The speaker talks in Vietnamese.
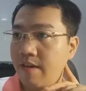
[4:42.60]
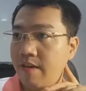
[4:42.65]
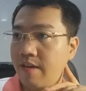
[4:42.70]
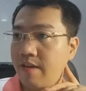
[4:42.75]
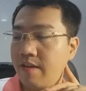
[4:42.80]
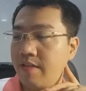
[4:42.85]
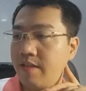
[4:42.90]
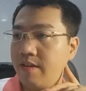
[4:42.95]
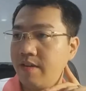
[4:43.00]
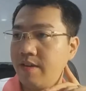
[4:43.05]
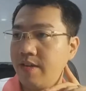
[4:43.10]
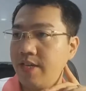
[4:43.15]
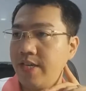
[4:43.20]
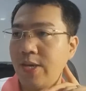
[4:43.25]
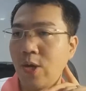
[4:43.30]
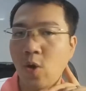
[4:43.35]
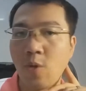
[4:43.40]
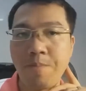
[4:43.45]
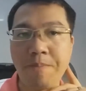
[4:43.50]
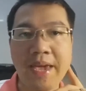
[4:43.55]
Ờ, từ
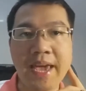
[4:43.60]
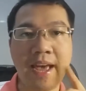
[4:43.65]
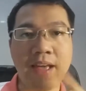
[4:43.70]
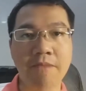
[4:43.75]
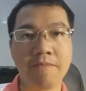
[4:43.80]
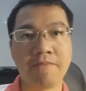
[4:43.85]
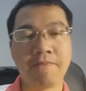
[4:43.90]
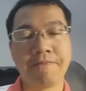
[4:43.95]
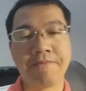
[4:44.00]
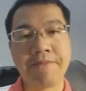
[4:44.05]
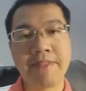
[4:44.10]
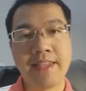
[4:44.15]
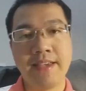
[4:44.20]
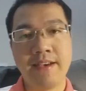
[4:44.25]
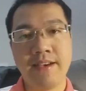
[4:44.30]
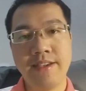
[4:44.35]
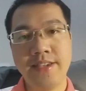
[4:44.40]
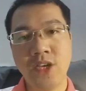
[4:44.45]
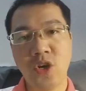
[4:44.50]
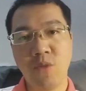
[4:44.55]
yêu bia
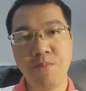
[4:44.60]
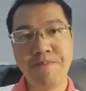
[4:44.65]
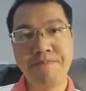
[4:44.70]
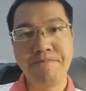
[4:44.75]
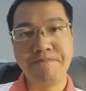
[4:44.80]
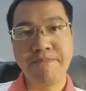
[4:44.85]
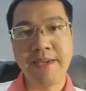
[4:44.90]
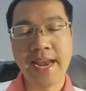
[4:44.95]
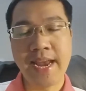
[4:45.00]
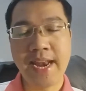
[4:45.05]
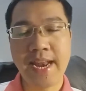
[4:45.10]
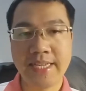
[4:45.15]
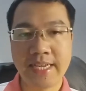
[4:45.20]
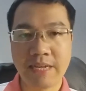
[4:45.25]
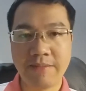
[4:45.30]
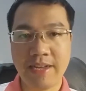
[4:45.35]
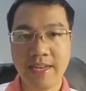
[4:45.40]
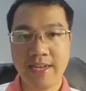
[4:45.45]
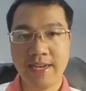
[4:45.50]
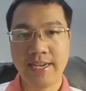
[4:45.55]
yêu bia là gì
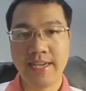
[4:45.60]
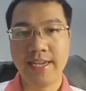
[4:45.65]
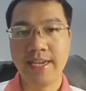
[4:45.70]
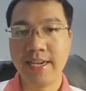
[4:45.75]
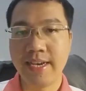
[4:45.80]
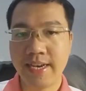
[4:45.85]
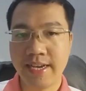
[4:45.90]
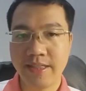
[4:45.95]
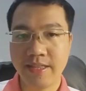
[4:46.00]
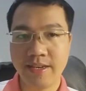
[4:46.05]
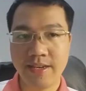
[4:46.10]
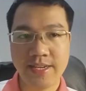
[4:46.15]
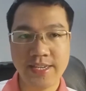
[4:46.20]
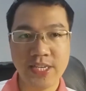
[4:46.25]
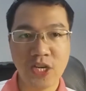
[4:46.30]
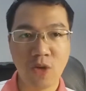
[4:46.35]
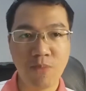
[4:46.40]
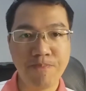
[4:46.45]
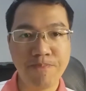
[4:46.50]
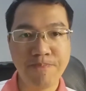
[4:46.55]
các bạn ơi à, từ
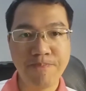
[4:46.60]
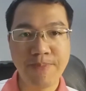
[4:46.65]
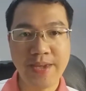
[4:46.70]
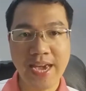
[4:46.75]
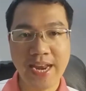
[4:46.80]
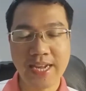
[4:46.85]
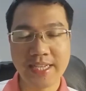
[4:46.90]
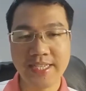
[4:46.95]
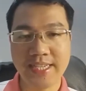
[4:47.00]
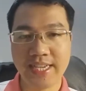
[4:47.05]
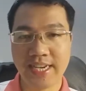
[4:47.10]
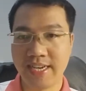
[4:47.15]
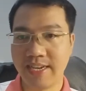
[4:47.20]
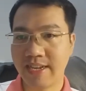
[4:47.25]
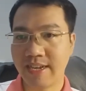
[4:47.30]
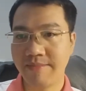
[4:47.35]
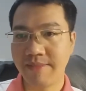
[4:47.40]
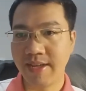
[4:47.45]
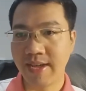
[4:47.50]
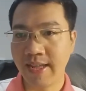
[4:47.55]
yêu bia là gì nhỉ
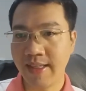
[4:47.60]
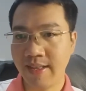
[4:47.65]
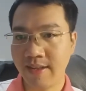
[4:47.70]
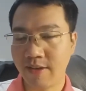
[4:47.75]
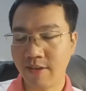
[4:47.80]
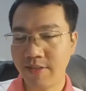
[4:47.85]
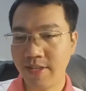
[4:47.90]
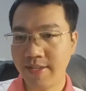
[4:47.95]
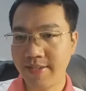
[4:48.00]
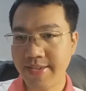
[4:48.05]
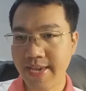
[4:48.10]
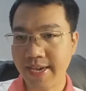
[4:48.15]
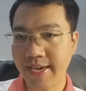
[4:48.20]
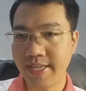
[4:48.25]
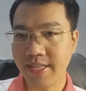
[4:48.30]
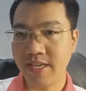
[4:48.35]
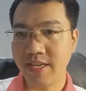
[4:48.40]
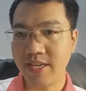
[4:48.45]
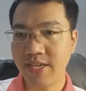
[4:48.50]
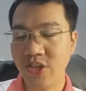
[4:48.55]
các bạn hãy có thật nhanh
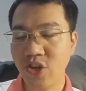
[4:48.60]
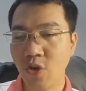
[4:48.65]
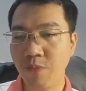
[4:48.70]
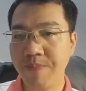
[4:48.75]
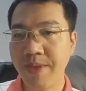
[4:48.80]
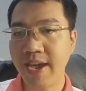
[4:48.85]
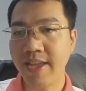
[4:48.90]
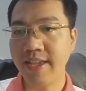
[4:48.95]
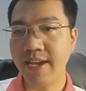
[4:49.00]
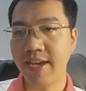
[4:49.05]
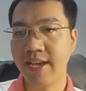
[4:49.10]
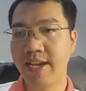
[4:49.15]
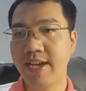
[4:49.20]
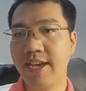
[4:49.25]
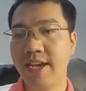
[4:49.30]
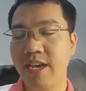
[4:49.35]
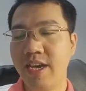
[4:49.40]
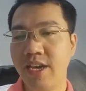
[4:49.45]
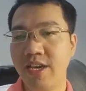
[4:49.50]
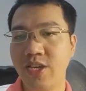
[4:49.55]
cái từ yêu bia nhá
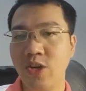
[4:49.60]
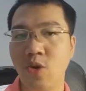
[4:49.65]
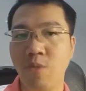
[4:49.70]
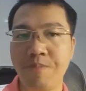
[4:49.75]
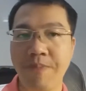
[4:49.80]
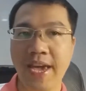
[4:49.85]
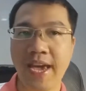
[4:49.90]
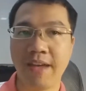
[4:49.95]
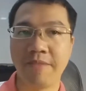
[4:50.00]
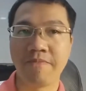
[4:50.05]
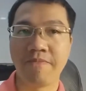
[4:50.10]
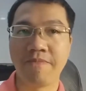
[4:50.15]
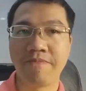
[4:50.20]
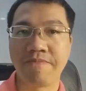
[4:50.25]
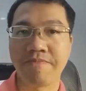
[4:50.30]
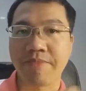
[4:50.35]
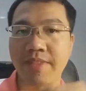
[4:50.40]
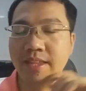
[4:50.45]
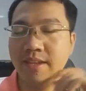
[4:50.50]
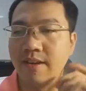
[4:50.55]
yêu bia
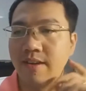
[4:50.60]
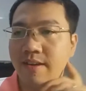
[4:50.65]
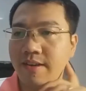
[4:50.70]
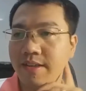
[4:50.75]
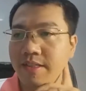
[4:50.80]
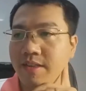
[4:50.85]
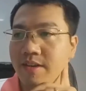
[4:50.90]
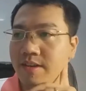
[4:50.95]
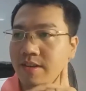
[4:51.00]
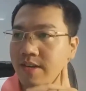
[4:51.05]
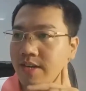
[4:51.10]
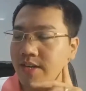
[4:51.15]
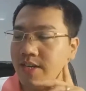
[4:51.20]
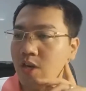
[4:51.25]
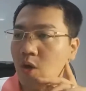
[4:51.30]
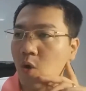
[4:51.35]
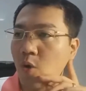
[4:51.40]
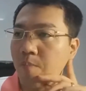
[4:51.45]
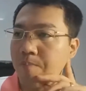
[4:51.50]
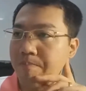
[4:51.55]
đó cái từ
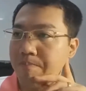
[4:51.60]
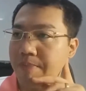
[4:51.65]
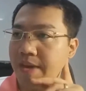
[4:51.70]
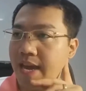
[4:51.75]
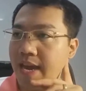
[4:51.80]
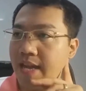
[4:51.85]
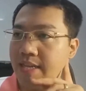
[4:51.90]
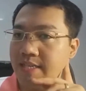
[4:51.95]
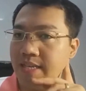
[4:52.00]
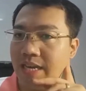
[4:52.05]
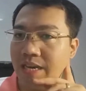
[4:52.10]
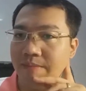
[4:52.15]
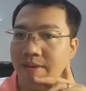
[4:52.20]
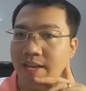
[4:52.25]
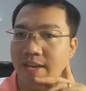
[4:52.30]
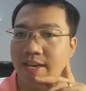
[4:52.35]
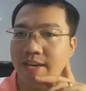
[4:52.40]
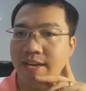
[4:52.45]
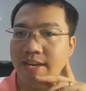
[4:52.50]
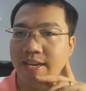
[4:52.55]
yêu bia là gì các
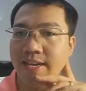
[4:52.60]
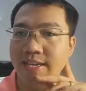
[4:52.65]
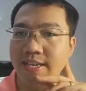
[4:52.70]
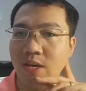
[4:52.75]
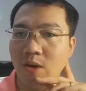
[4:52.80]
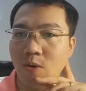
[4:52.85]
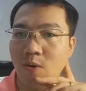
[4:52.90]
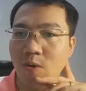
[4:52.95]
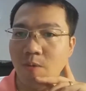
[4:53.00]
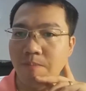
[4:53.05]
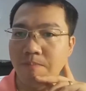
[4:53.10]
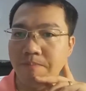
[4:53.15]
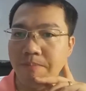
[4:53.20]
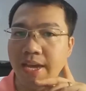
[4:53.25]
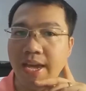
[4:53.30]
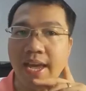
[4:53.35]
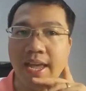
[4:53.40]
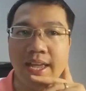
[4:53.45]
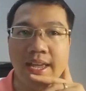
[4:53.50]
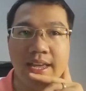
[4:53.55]
bạn ơi yêu
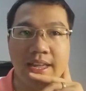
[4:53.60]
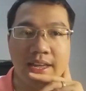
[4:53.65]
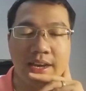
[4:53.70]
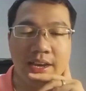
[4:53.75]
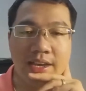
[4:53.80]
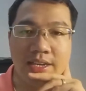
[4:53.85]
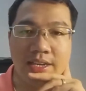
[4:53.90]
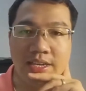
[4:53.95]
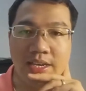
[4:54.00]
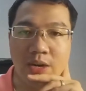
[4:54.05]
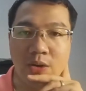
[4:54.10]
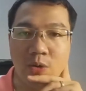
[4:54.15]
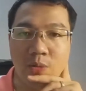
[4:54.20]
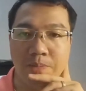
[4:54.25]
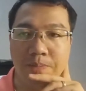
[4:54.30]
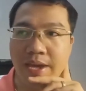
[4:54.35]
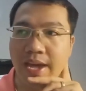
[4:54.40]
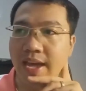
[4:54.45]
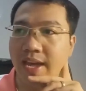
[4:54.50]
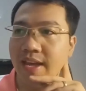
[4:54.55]
bia à,
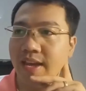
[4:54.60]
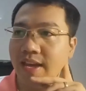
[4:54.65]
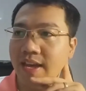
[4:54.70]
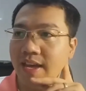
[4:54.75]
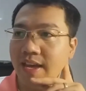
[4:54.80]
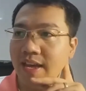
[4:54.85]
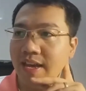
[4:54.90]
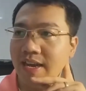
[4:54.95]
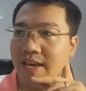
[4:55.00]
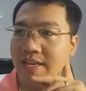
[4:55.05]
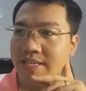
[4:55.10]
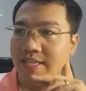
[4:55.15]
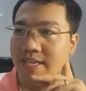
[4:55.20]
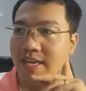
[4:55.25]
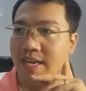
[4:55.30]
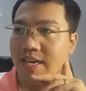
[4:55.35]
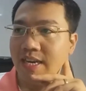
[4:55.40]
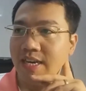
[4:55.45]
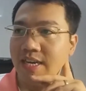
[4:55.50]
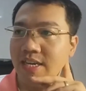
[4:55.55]
yêu bia là gì
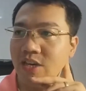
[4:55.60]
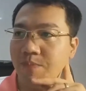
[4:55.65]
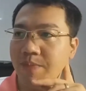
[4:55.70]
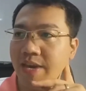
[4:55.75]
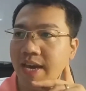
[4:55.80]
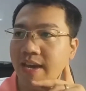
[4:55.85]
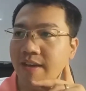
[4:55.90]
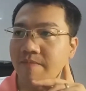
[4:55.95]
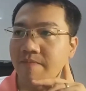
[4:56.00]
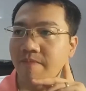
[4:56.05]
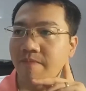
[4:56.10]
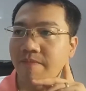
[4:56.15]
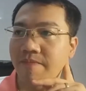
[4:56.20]
nhỉ yêu bia